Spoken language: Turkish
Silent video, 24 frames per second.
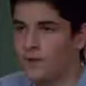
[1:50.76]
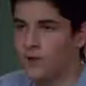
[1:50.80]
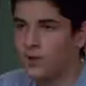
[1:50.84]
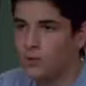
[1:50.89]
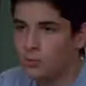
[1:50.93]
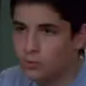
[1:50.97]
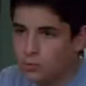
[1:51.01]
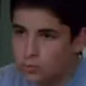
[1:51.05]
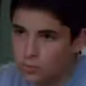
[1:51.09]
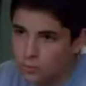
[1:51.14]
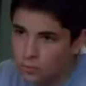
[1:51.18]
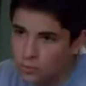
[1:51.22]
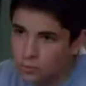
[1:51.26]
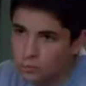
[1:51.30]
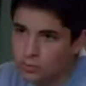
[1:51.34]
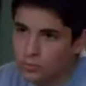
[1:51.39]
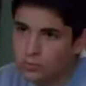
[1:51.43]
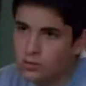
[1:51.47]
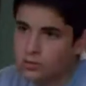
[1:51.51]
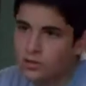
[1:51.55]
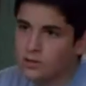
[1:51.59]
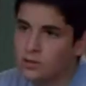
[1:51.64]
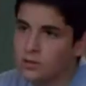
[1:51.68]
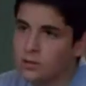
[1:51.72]
Ya üzme bunun
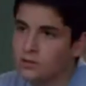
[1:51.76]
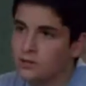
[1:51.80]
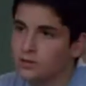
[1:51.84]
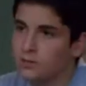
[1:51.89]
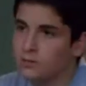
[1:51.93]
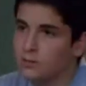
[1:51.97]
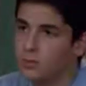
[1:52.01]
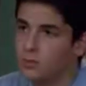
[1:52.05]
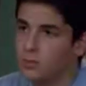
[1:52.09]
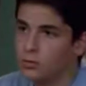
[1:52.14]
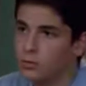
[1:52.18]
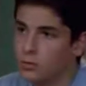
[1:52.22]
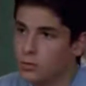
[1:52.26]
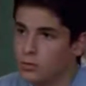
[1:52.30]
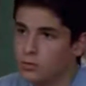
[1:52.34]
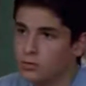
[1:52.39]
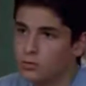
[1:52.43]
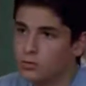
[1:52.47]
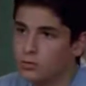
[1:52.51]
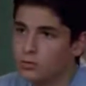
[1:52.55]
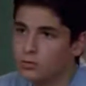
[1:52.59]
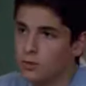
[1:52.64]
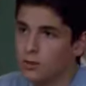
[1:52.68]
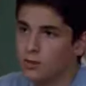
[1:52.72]
için kendini baba ne
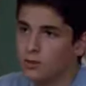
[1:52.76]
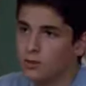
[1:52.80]
olursun bak.